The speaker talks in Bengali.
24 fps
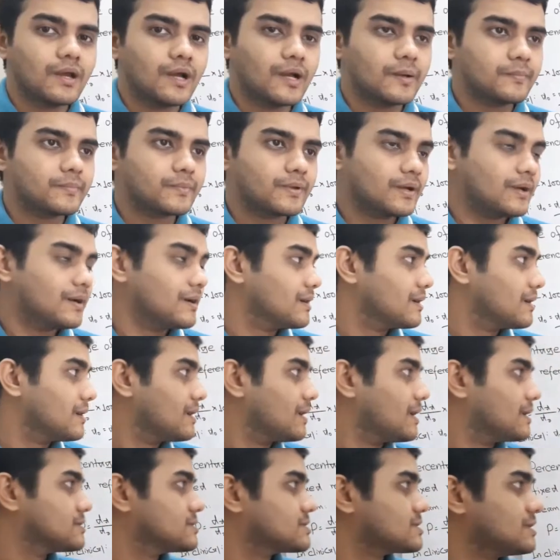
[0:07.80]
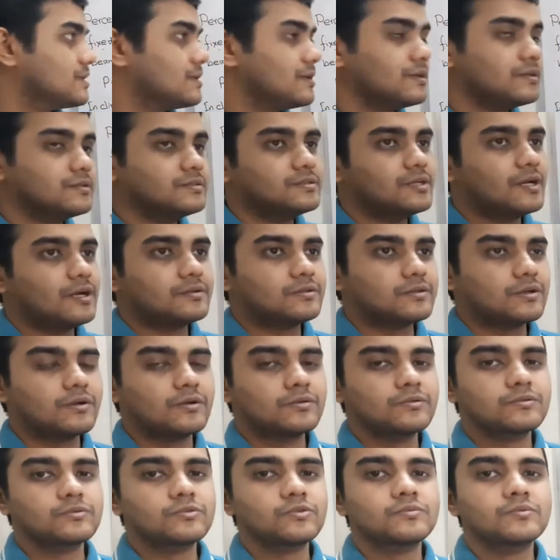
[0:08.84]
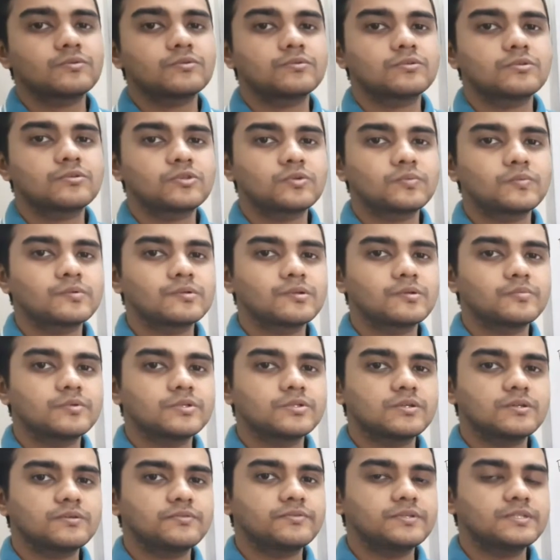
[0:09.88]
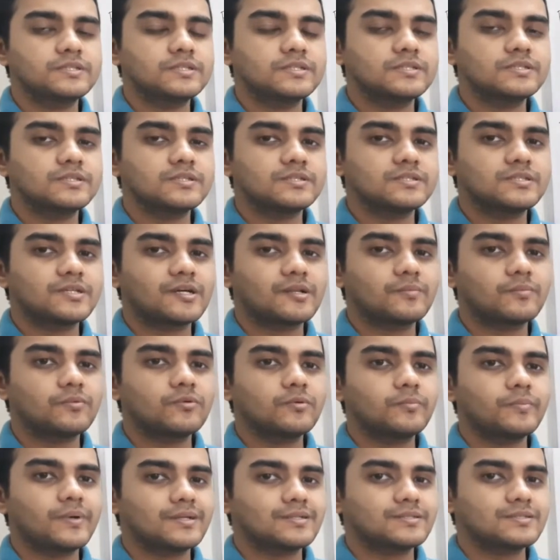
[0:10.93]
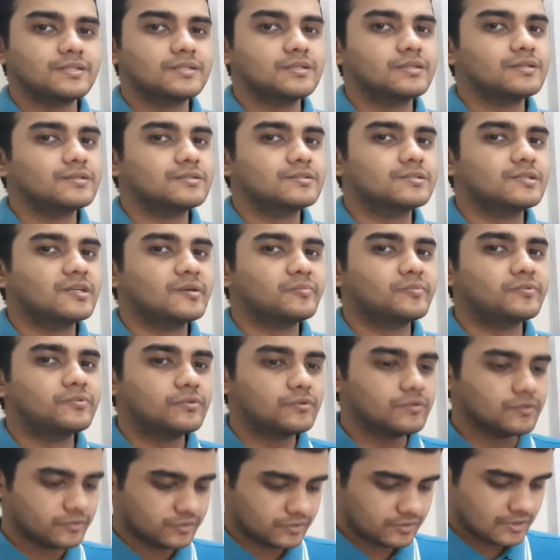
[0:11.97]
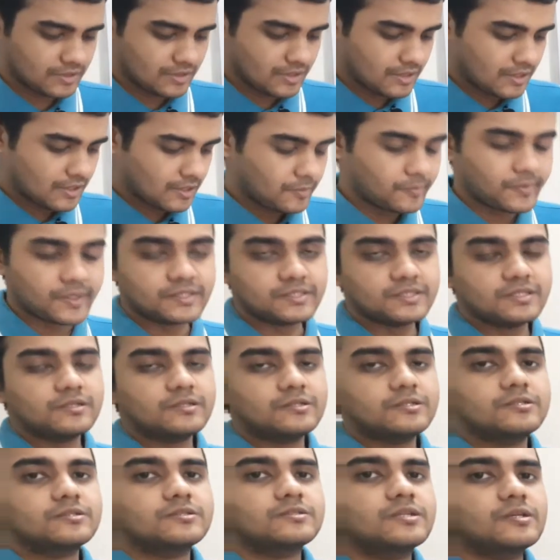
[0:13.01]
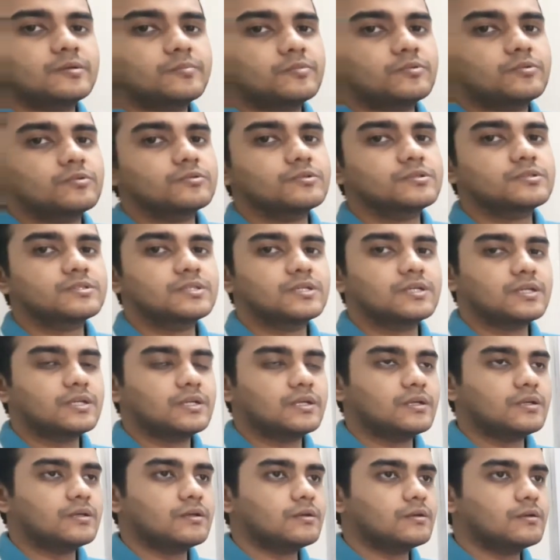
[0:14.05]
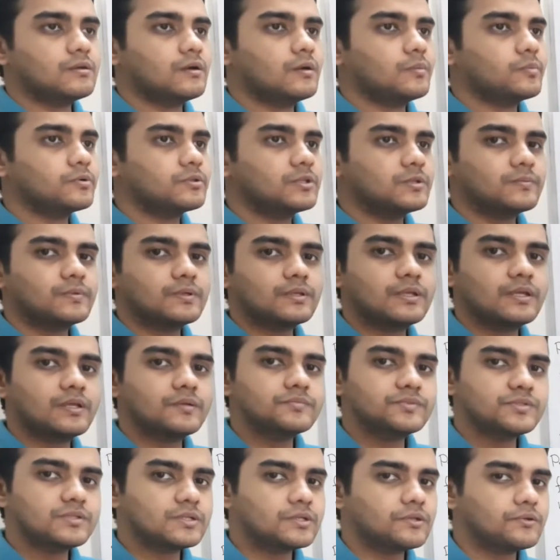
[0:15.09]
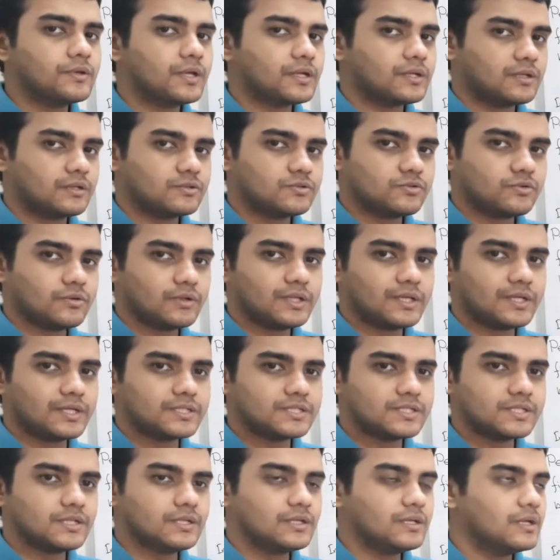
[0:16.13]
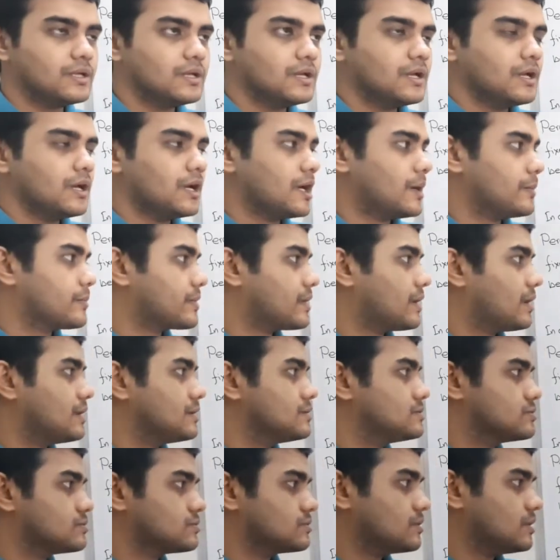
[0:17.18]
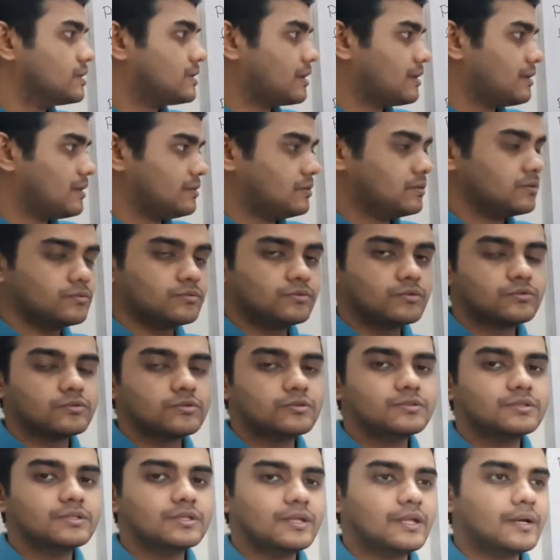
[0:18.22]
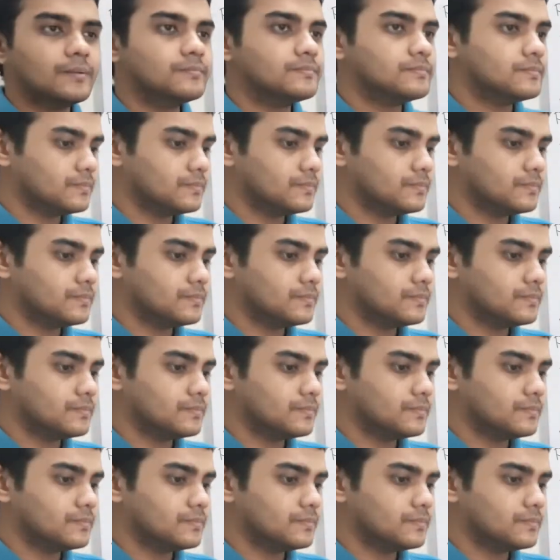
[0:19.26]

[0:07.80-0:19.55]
আমরা আজকে একটা অন্যতম গুরুত্বপূর্ণ বিষয় ফিজিক্সে জানবো পার্সেন্টেজ ডেপ ডোজ পার্সেন্টেজ ডেপ ডোজ থেকে প্রতিবারই এমসিকিউ একটা চলে আসে আমরা এই জন্য এটা নিয়ে একটু গুরুত্ব দিলাম